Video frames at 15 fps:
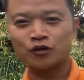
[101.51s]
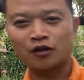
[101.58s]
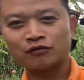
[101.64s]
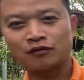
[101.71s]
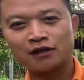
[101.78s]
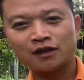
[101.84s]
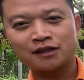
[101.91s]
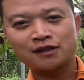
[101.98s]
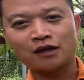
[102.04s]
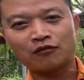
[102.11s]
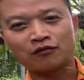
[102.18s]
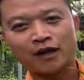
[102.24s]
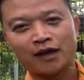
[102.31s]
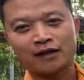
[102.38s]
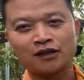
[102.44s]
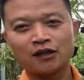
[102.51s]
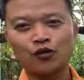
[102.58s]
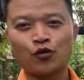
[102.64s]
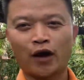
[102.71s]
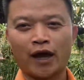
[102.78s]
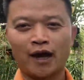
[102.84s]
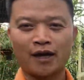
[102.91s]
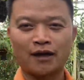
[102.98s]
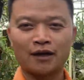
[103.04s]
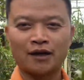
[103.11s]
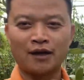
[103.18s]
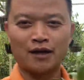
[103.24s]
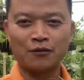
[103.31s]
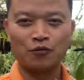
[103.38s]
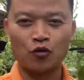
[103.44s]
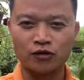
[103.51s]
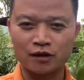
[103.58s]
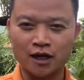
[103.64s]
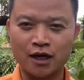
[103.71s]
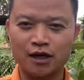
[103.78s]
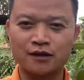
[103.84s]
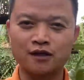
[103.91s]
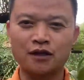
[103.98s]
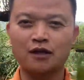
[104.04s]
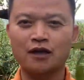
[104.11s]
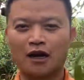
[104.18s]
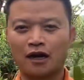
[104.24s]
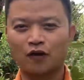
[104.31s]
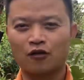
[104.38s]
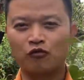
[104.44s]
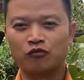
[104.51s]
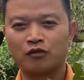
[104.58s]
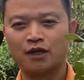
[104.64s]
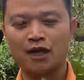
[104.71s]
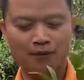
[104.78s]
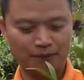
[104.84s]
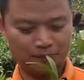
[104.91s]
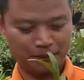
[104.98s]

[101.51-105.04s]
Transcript: trong những cái dòng đẻ rất khỏe bộ rễ rất là khủng khiếp